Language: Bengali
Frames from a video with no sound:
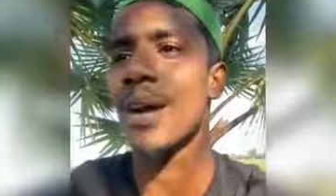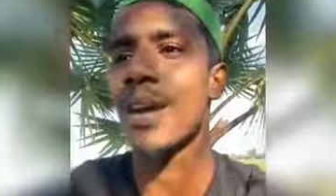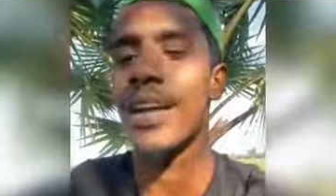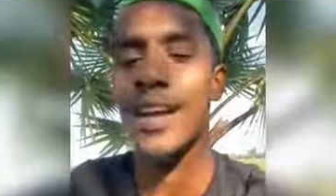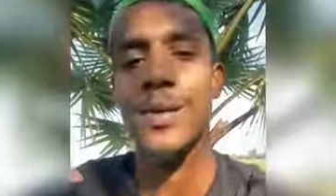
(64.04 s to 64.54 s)
আমার
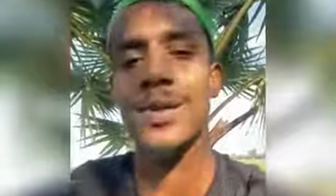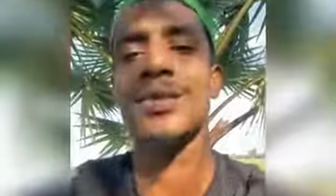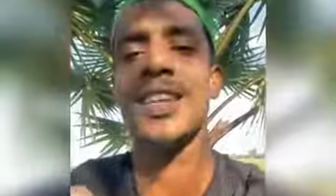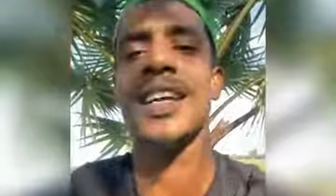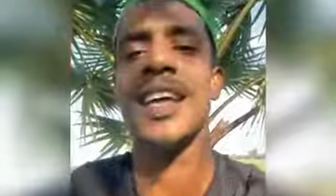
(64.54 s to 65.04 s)

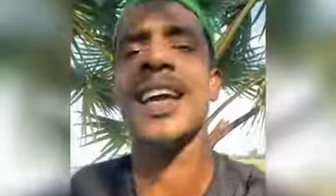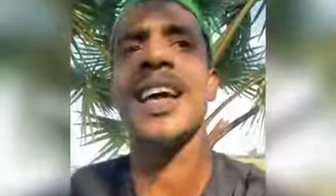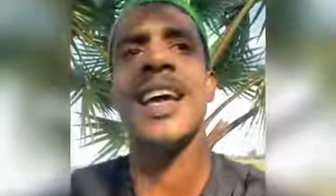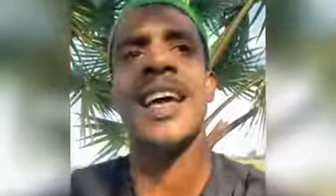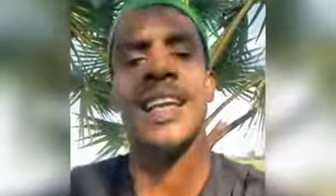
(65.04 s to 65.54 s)
অ্যামাজন সাইডে
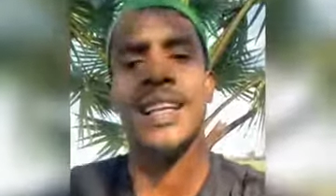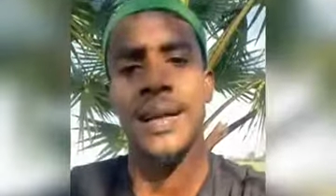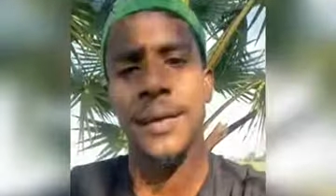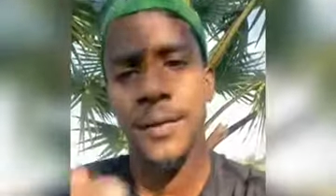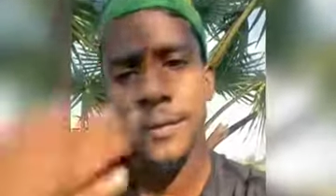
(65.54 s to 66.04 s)

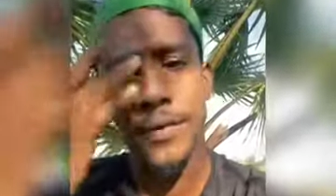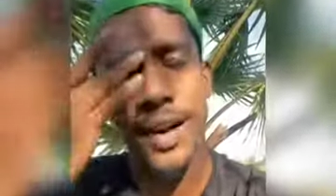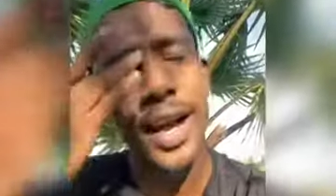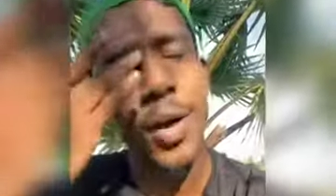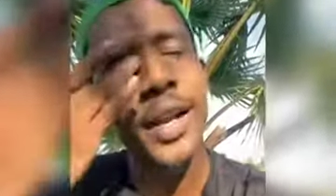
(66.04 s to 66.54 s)

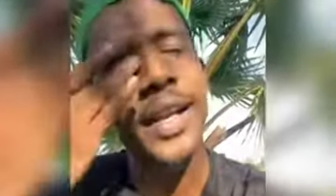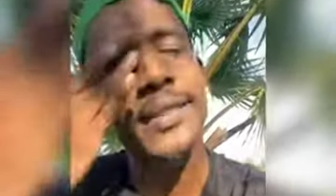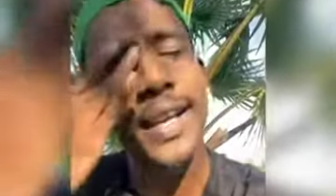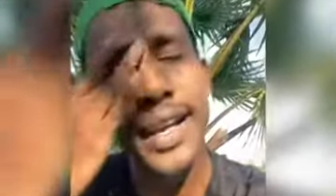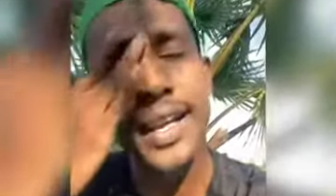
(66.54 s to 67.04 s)
প্রায়
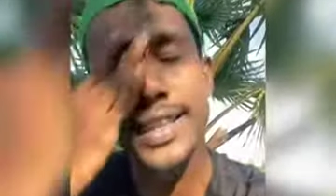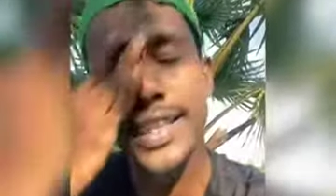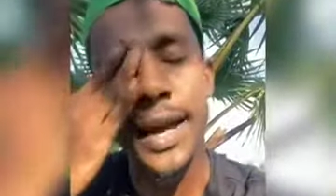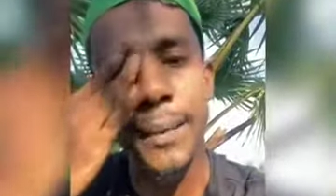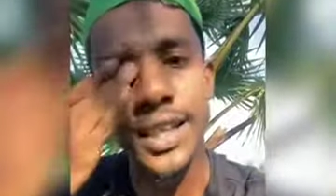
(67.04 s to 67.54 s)
অনেকে জানেন
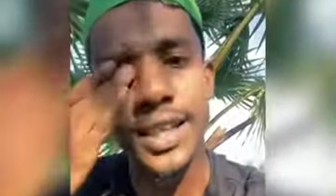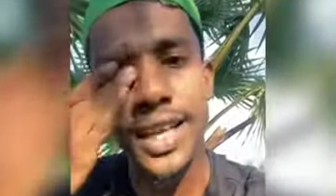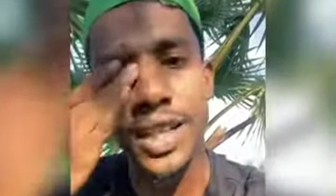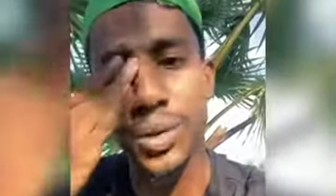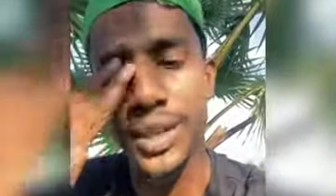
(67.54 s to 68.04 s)
যে আমার
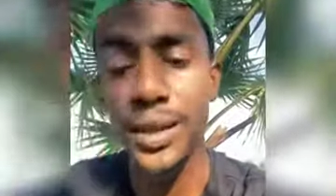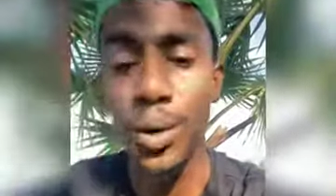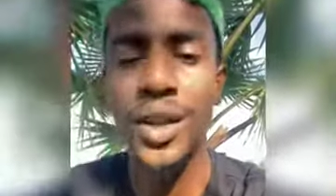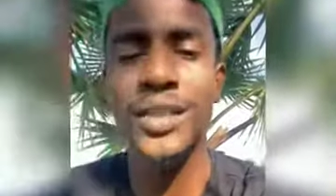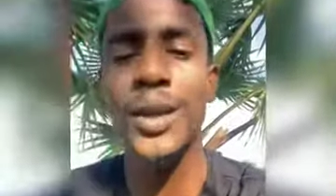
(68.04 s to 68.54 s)
সাথে আসলে কি
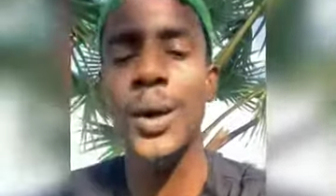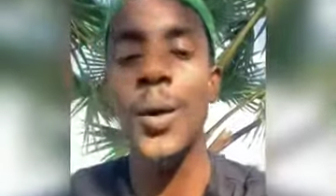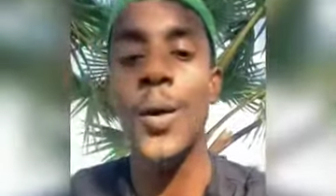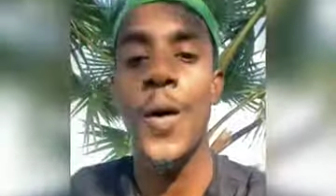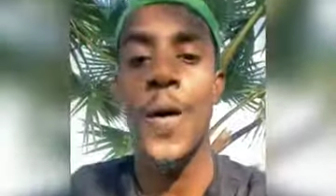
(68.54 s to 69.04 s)
হয়েছিল
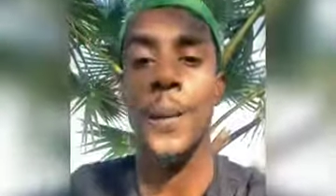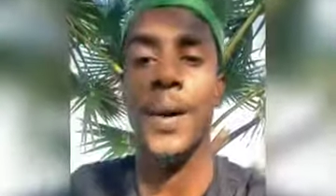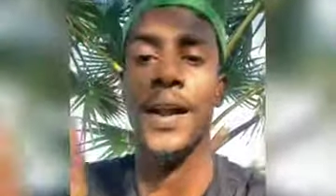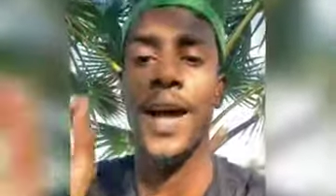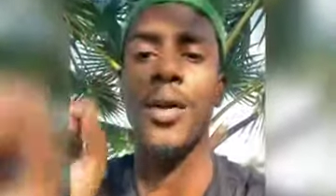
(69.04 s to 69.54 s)

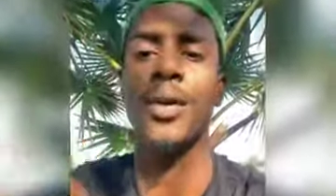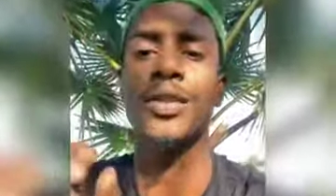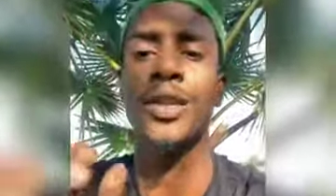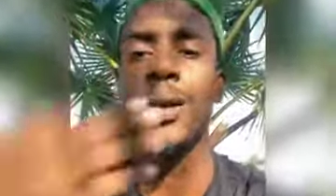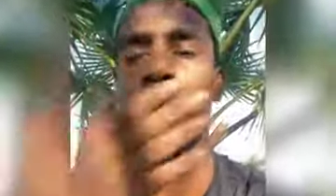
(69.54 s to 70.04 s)
বা না
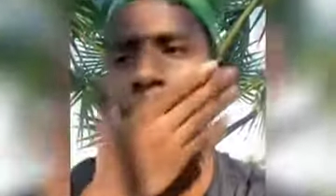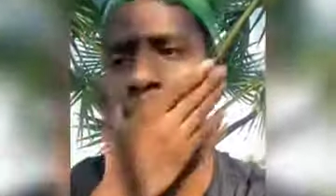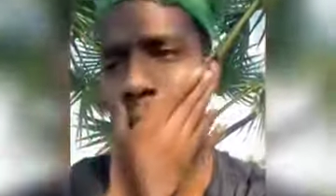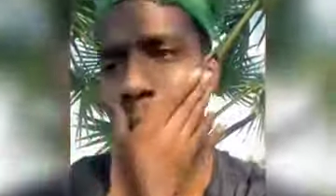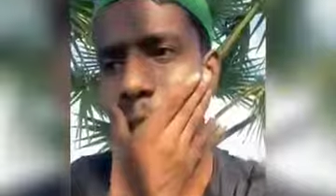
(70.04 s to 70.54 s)
হয়েছিল
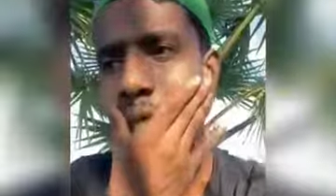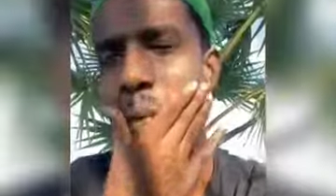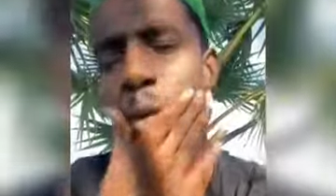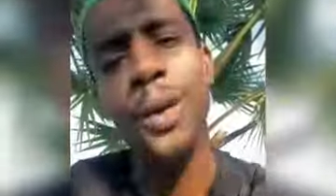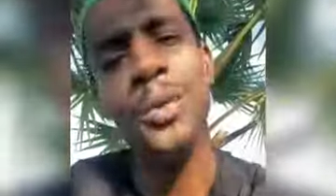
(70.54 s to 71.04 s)

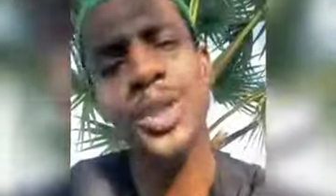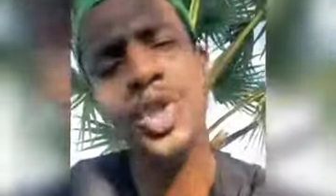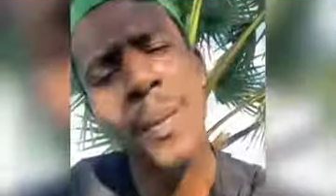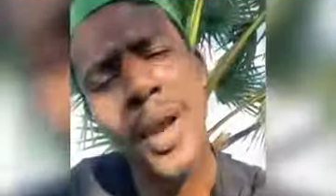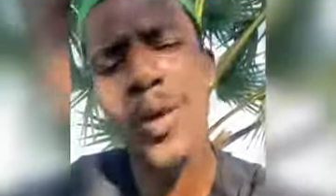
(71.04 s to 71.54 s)
মোটামুটি
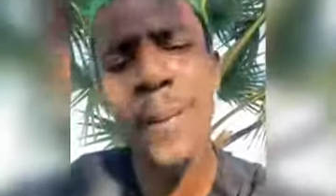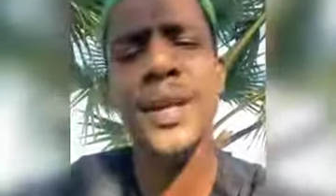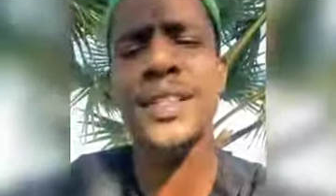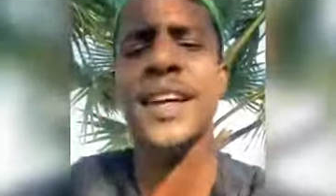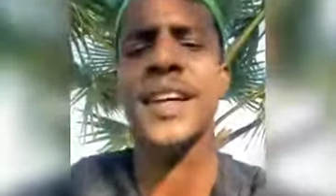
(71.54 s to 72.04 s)
সবাই কম
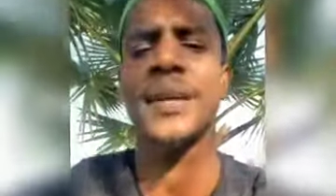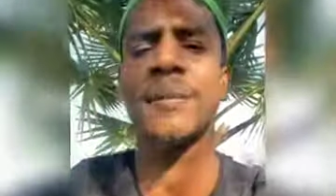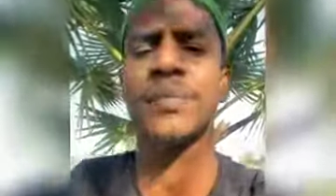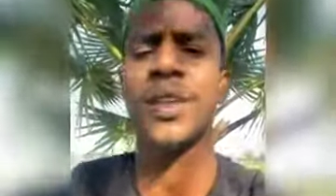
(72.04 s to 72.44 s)
বেশ জানেন